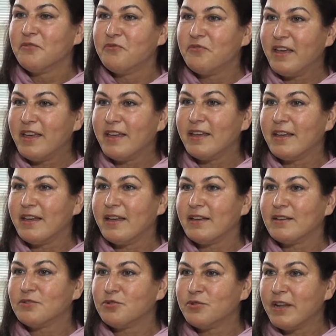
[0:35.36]
ve
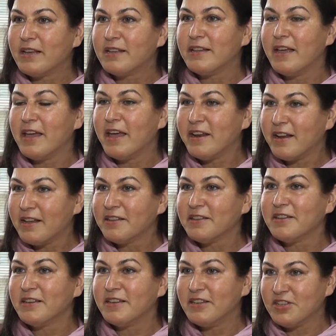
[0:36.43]
sürekli her
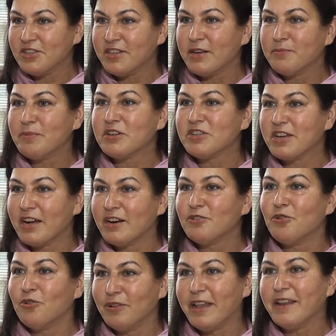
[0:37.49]
attığı işte
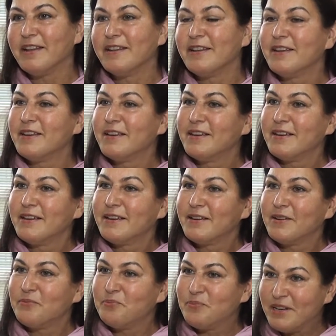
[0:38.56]
başarılı olan
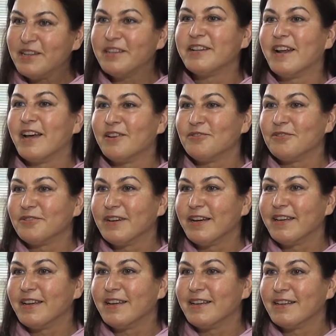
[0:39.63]
biridir Aygül
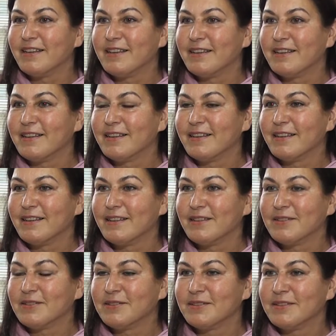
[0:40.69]
Kaya. Ne güzel.
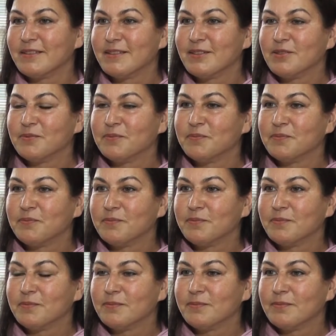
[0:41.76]

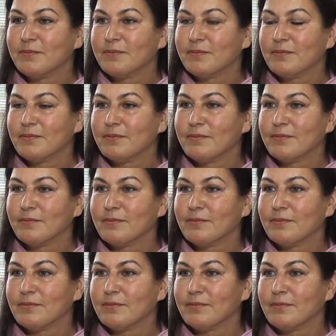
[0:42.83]
Peki Es
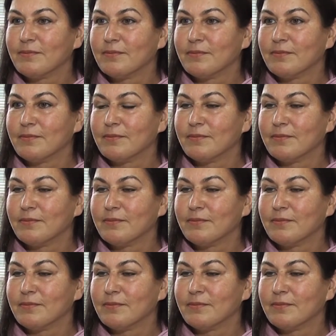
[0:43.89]
Privado Turizm